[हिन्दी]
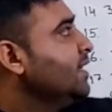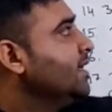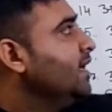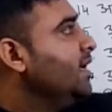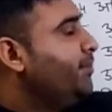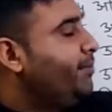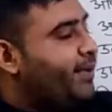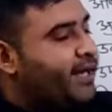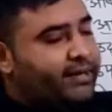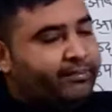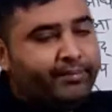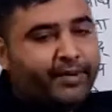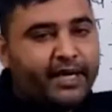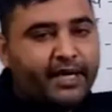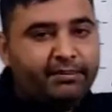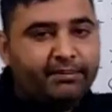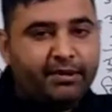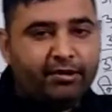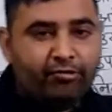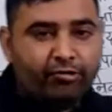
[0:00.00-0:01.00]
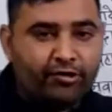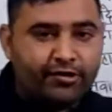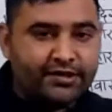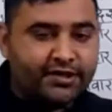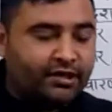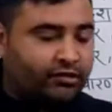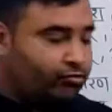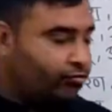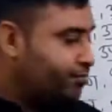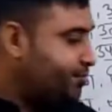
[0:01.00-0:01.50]
कि भरपेट में कौन
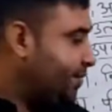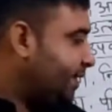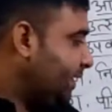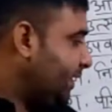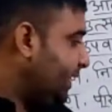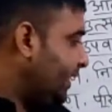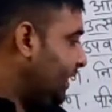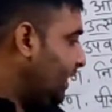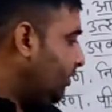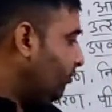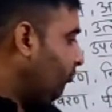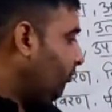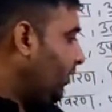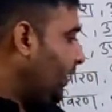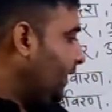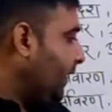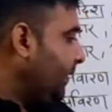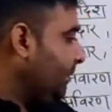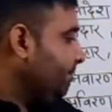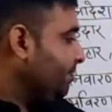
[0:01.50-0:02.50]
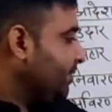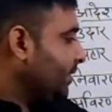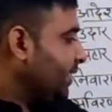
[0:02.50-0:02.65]
सा उपसर्ग लगा हुआ है